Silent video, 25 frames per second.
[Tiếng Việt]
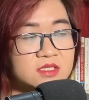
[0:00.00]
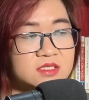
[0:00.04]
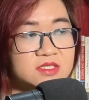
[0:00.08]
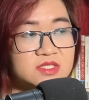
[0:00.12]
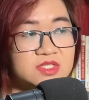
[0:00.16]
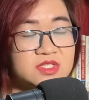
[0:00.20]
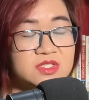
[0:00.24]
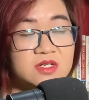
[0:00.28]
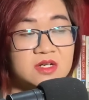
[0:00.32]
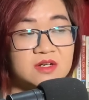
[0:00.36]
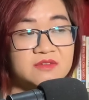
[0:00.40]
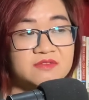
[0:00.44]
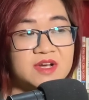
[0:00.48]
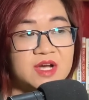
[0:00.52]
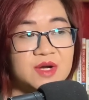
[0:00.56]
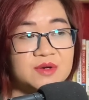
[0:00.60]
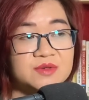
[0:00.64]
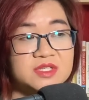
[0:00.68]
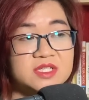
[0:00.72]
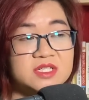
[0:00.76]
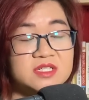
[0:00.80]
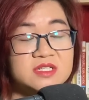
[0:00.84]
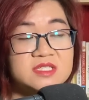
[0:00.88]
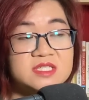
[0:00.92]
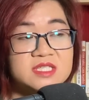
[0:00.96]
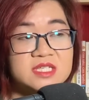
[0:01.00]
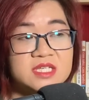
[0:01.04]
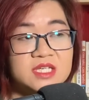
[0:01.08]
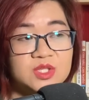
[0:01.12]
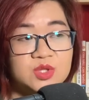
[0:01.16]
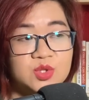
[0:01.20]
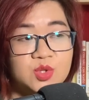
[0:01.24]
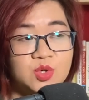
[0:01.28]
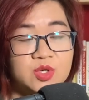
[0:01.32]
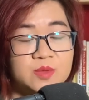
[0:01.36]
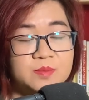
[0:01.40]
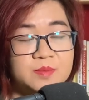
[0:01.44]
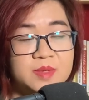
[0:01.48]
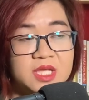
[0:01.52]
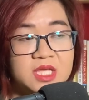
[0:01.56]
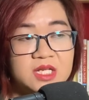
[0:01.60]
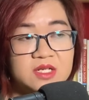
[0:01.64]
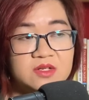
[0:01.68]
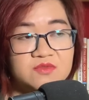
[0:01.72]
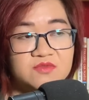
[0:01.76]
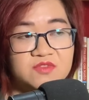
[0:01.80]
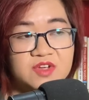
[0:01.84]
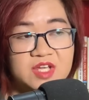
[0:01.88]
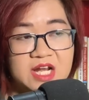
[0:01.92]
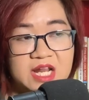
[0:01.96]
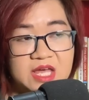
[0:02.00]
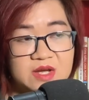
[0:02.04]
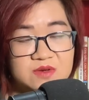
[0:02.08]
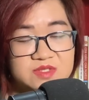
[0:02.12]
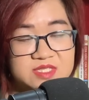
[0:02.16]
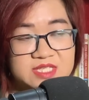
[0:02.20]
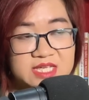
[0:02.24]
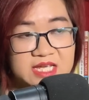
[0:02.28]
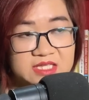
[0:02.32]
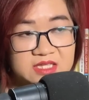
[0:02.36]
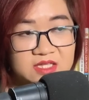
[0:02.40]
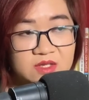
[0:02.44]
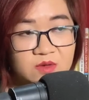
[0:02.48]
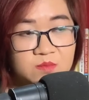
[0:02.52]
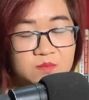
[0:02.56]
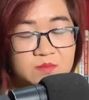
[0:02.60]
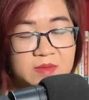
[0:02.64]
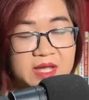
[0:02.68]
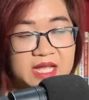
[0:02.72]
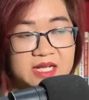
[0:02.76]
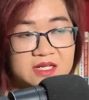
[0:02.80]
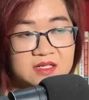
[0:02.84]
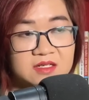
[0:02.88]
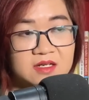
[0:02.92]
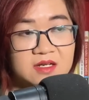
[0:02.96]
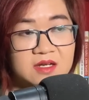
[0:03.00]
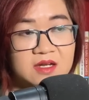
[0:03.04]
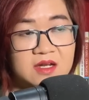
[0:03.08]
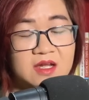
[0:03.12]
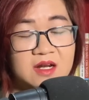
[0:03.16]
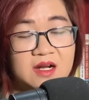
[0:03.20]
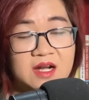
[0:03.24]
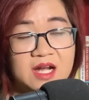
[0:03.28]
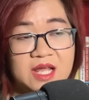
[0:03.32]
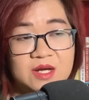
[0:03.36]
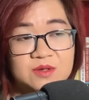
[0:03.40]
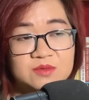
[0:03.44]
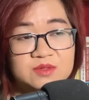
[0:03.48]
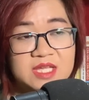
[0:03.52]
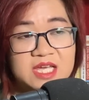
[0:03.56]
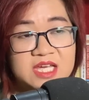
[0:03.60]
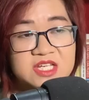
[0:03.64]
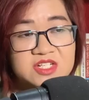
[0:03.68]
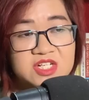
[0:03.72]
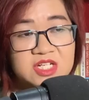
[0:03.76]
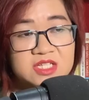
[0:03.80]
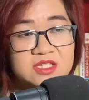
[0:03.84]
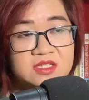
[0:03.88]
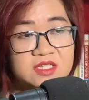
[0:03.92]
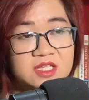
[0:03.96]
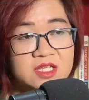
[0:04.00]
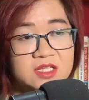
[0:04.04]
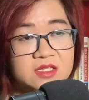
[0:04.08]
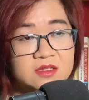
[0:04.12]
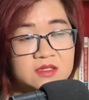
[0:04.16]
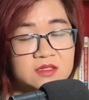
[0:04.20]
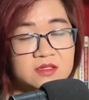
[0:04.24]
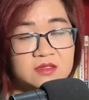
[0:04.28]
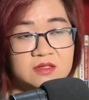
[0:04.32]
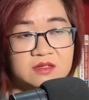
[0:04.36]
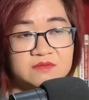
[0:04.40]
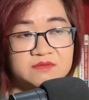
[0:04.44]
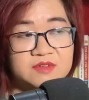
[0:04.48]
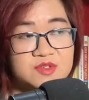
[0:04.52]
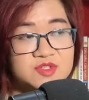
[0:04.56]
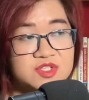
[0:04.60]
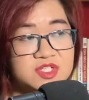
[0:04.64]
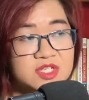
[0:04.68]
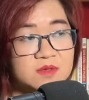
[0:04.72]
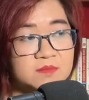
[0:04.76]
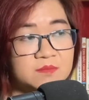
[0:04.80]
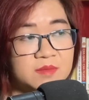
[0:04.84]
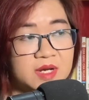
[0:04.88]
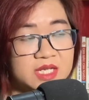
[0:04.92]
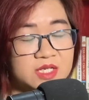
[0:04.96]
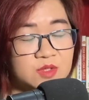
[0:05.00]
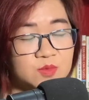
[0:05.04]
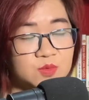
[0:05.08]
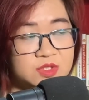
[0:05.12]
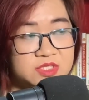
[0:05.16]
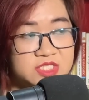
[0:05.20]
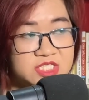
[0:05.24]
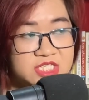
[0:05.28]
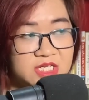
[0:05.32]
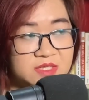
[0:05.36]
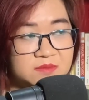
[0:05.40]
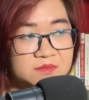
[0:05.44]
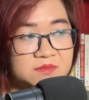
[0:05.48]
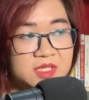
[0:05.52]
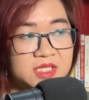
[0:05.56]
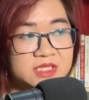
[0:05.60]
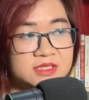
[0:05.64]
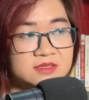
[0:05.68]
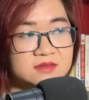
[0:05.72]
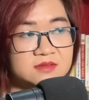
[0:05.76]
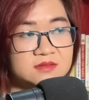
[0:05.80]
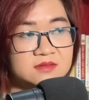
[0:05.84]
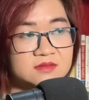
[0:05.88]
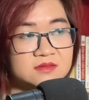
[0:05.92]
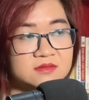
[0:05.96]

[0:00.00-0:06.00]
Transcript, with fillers: Dựa vào những gì tôi biết về lão già tóc bạc, lão ta rất tin tưởng vào sức mạnh của chính mình.